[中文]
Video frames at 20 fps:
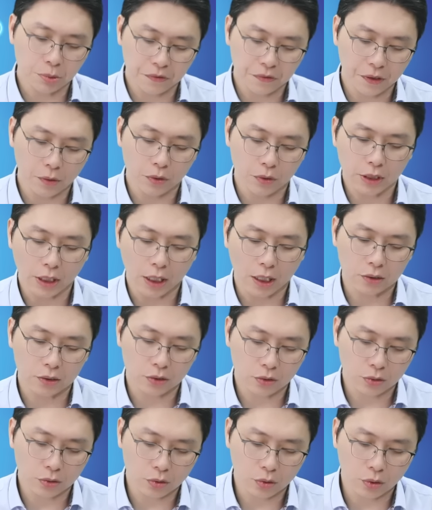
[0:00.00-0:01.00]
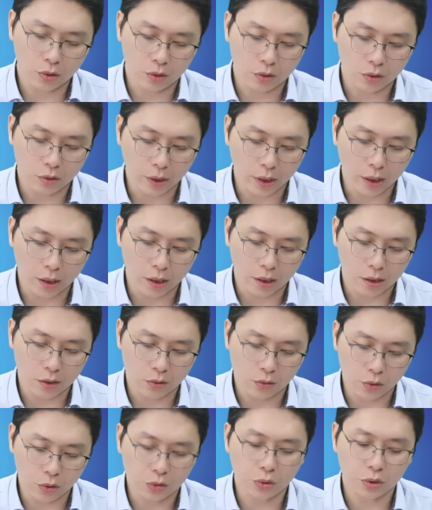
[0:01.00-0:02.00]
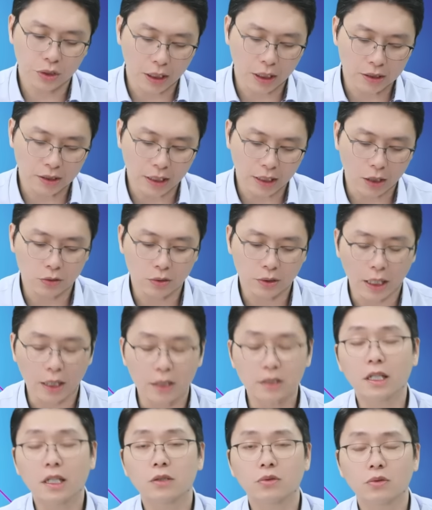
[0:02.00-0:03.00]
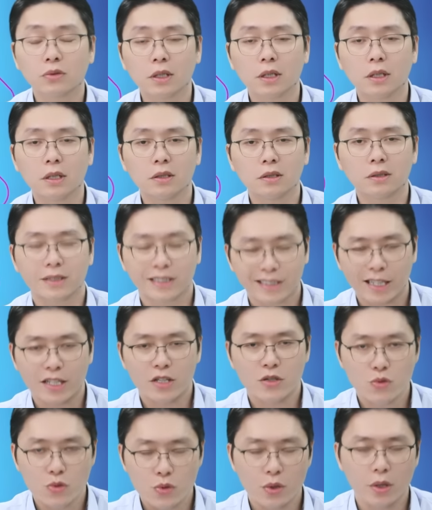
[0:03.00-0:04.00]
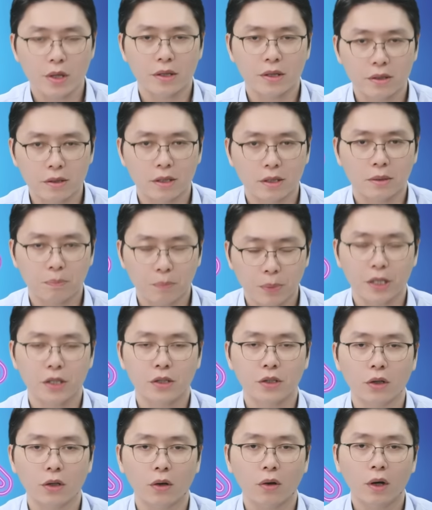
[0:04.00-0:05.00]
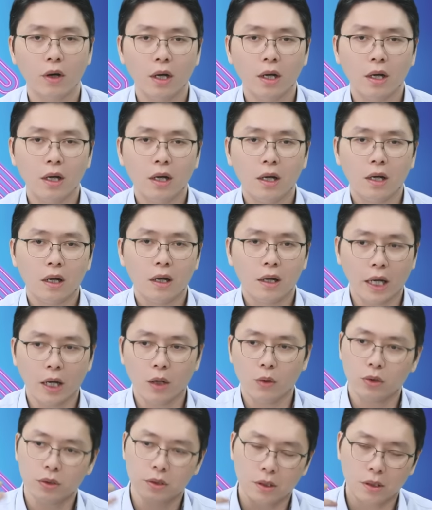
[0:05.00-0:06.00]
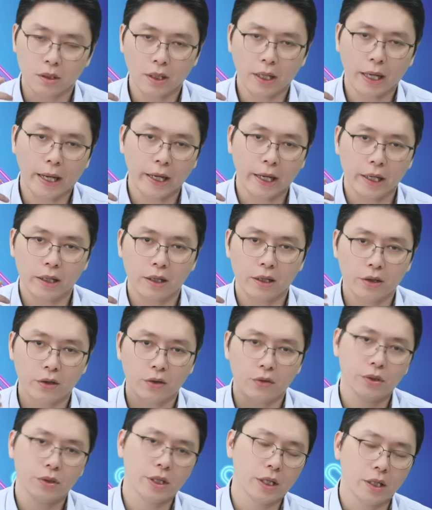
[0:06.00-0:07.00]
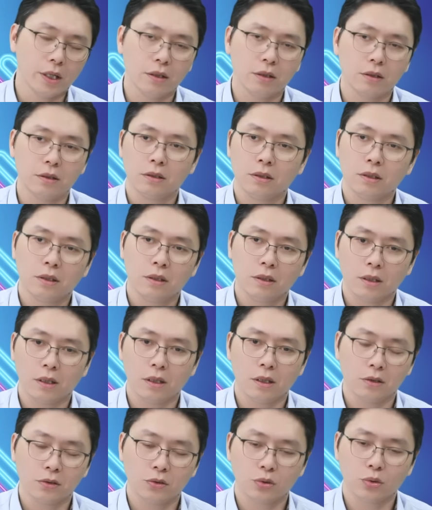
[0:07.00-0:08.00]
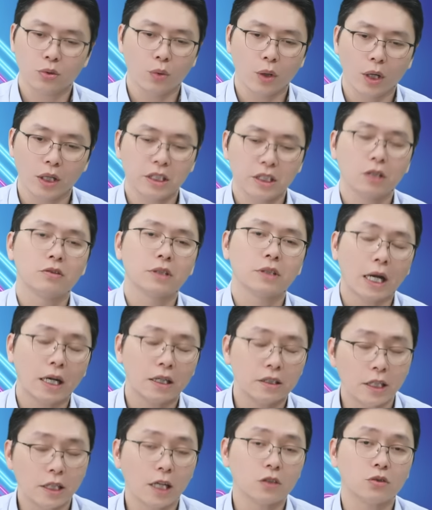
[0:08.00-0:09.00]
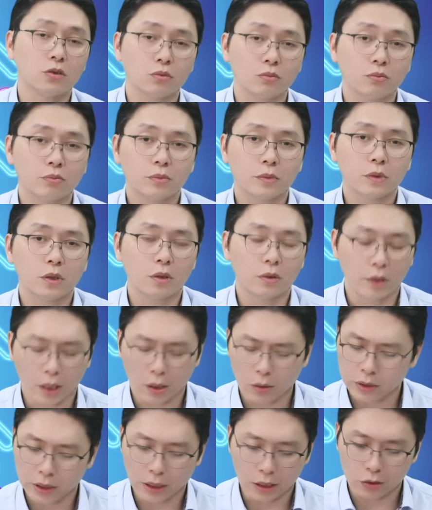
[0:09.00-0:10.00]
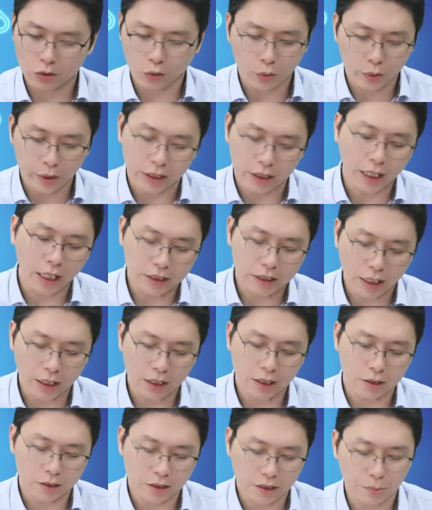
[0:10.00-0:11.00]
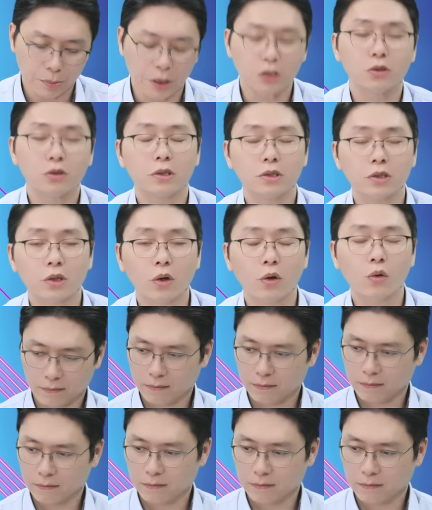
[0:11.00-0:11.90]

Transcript: 我想就是说，呃，如果说想加入达人家族的成员的朋友，是来我的 line 留言。呃，说我要加入达人家族，是。那我想都会给大家一个 special 的优惠。所以，我们